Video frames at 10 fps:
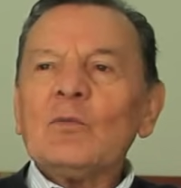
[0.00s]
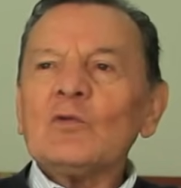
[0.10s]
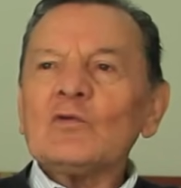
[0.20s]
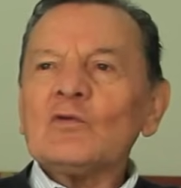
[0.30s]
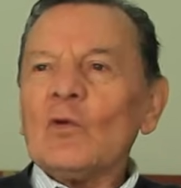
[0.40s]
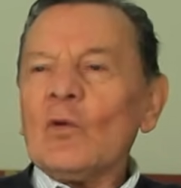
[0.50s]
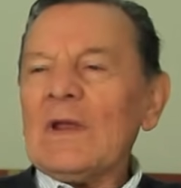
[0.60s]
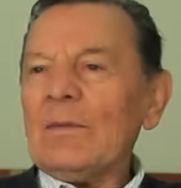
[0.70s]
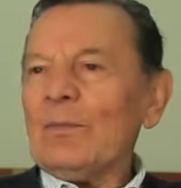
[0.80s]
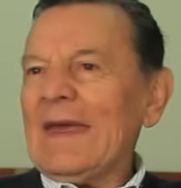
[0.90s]
puso
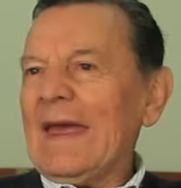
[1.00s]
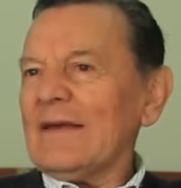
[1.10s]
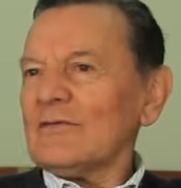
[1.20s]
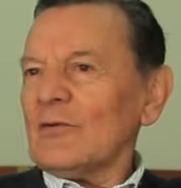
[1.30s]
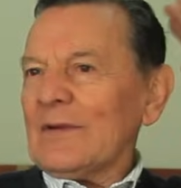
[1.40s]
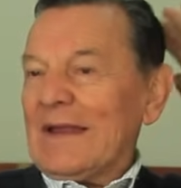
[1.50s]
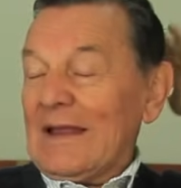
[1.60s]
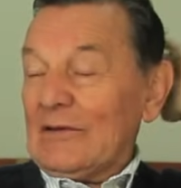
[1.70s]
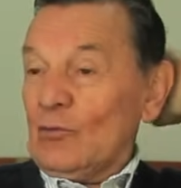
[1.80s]
el pie sobre la